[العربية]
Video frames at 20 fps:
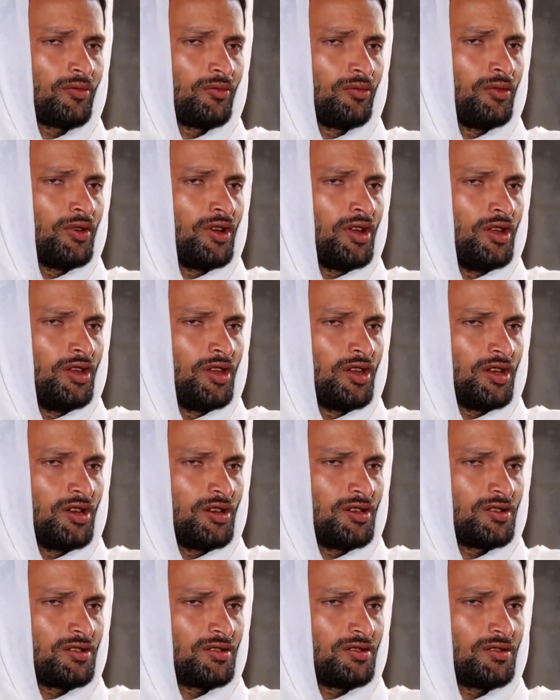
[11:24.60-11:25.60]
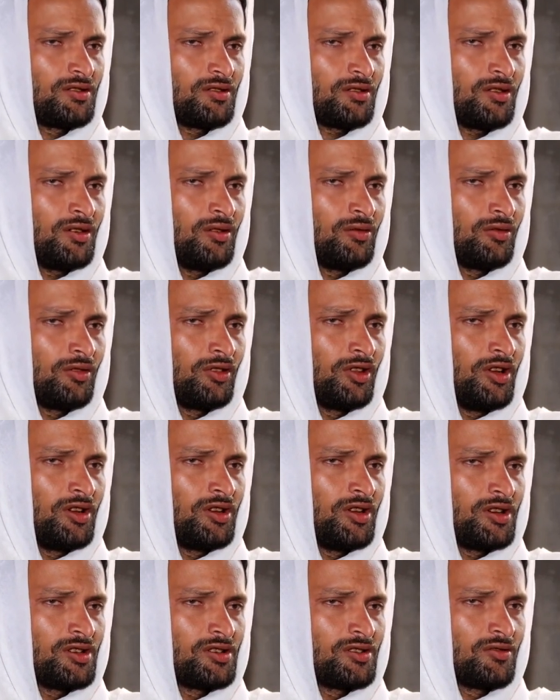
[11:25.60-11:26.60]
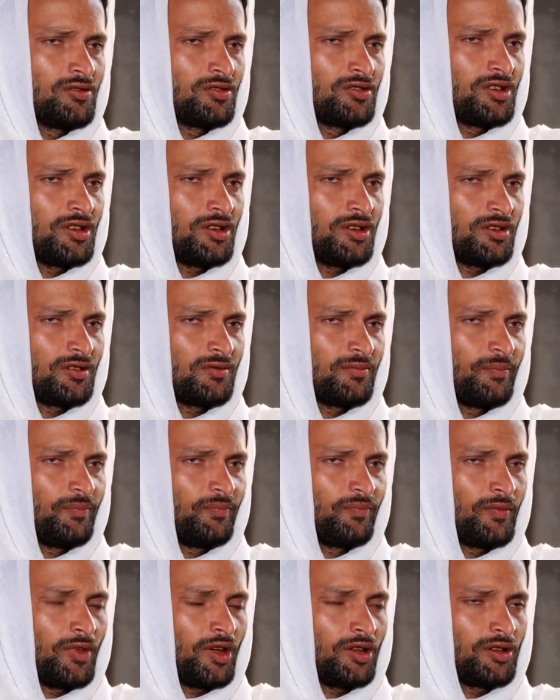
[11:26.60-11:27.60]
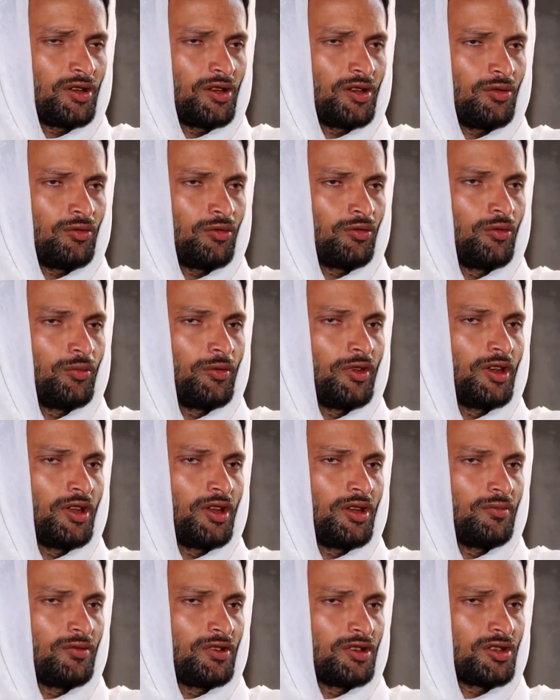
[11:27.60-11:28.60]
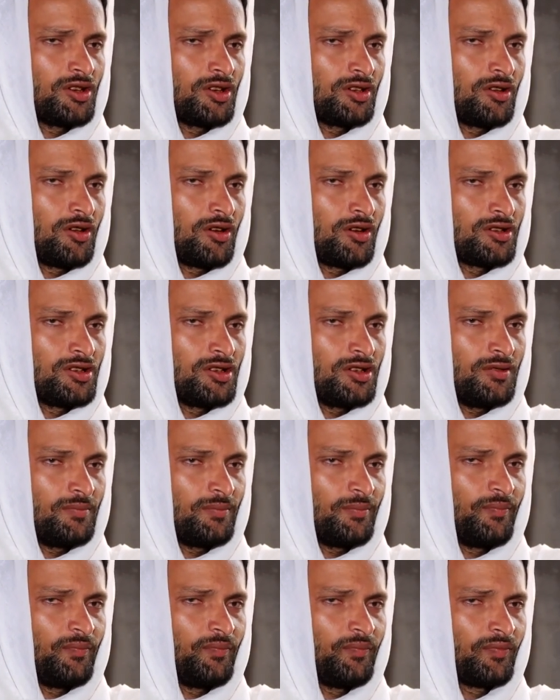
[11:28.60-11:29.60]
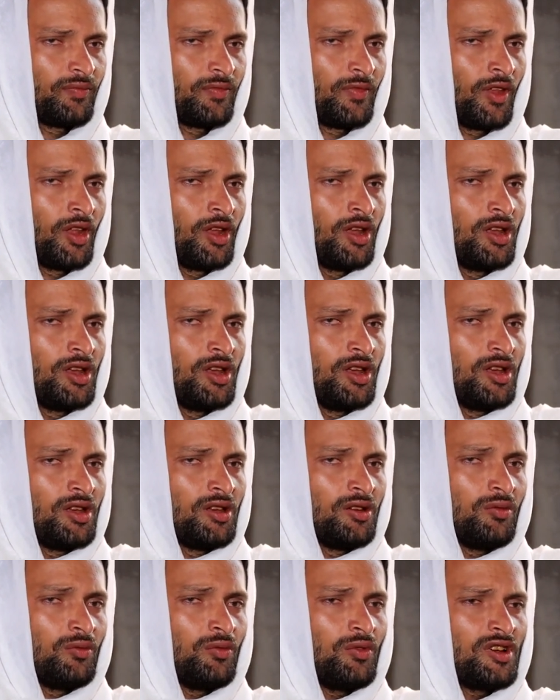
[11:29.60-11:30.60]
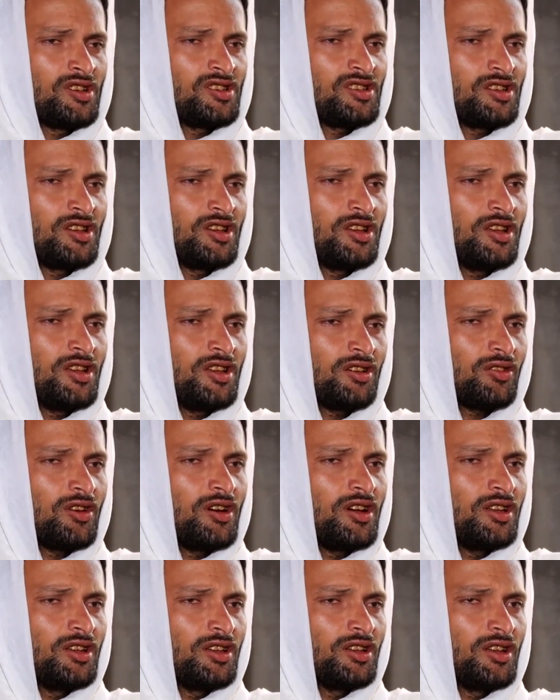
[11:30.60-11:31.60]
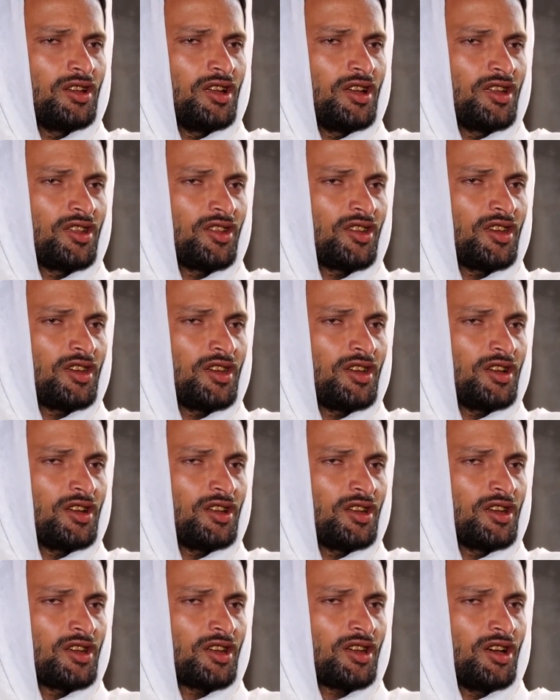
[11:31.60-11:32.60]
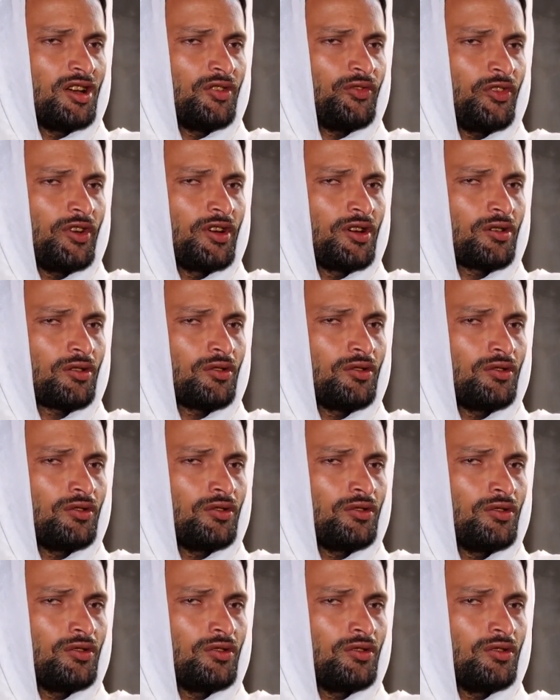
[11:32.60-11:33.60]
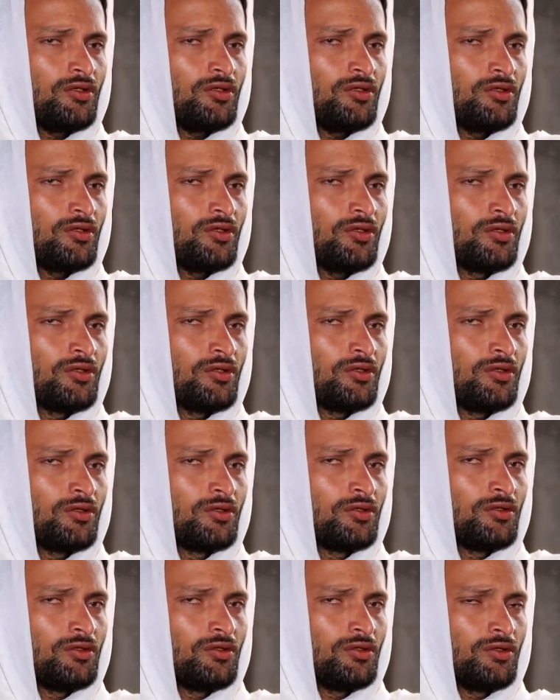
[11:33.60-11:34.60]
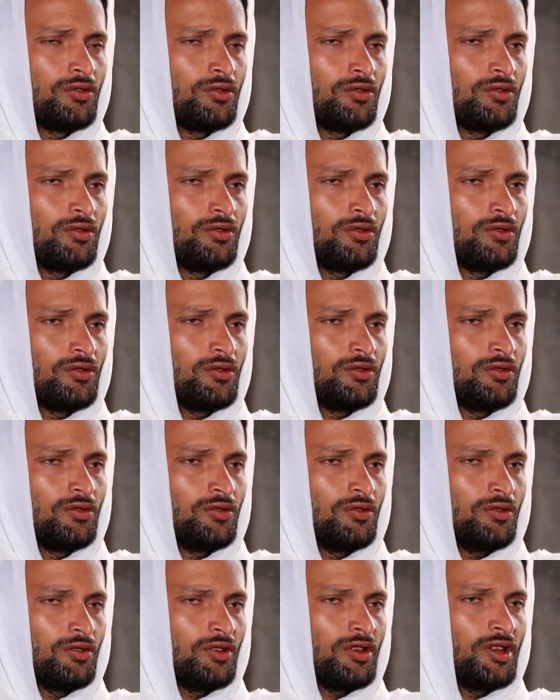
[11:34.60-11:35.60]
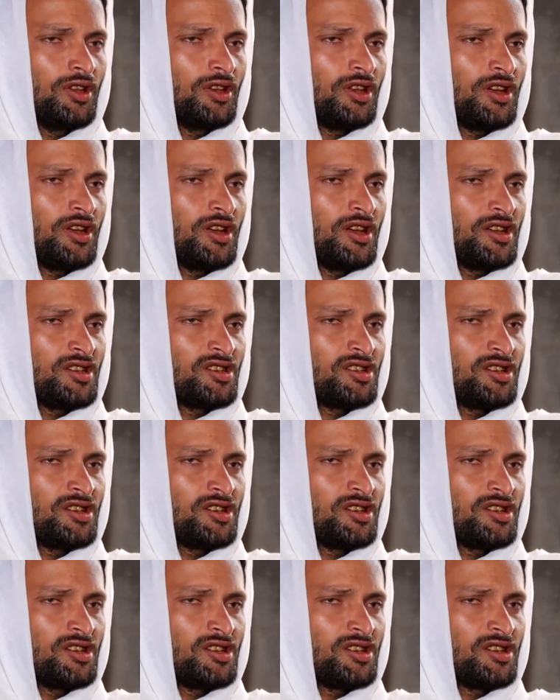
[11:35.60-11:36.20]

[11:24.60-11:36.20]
وهي قول الله عز وجل بعد أعوذ بالله من الشيطان الرجيم وسيق الذين كفروا إلى